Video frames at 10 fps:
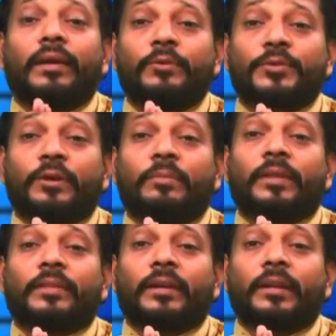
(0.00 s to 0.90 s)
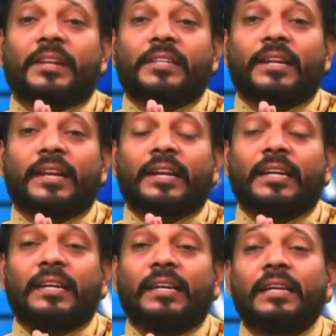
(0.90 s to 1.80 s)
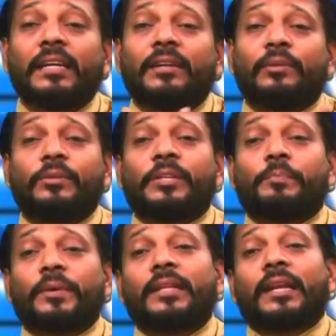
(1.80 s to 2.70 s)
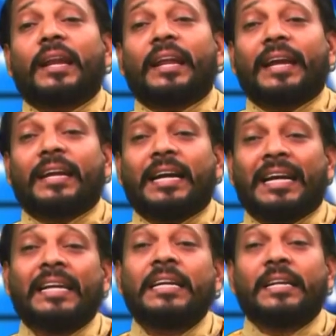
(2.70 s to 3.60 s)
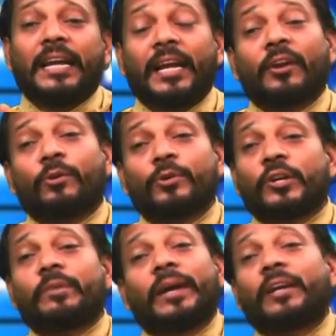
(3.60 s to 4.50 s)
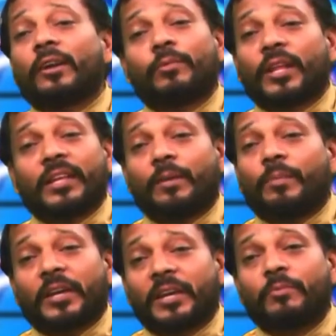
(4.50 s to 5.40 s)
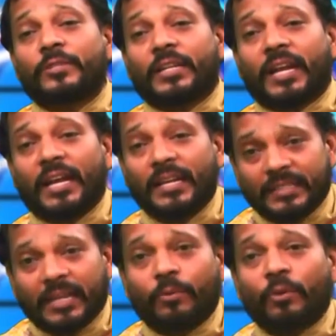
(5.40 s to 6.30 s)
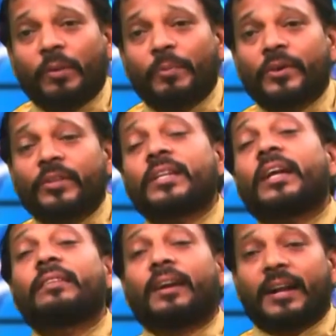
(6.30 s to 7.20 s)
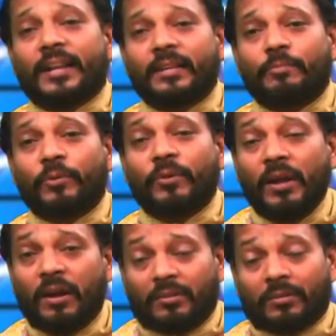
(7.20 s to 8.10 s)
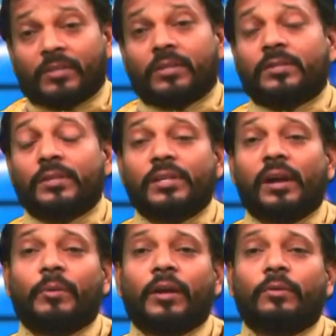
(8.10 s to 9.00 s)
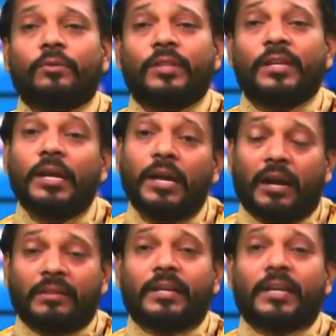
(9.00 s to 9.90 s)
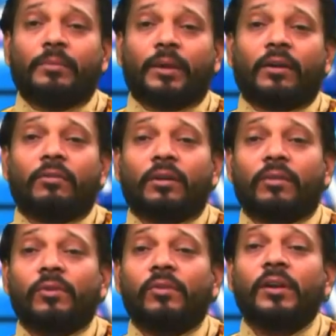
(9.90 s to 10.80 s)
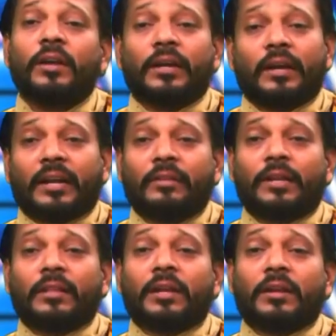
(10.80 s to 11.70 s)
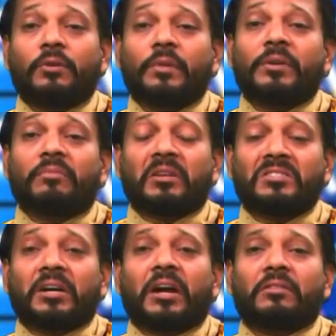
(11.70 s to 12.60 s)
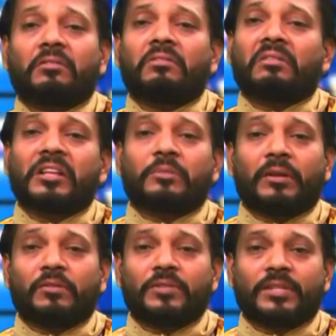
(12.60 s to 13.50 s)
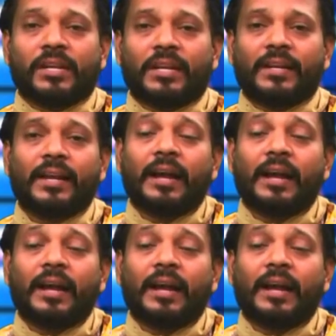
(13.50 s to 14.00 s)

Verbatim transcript: వ్యవసాయ మంత్రి నిరంజన్ రెడ్డి నువ్వు చెప్పింది నా నాయన ఏనో కూర్చొని మైకుల ముందర చెప్పగ్గి ముచ్చట జర ఊర్ల పాయింట్ వచ్చి రైతుల కాడ చెప్పు అంత సస్యశ్యామలంగా ఉంది అందరు నిమ్మలంగా ఉన్నాము ఇక రైతులందరికీ కూడా మేము మంచిగా ఆదుకున్నాం రైతు బంధు వచ్చిందని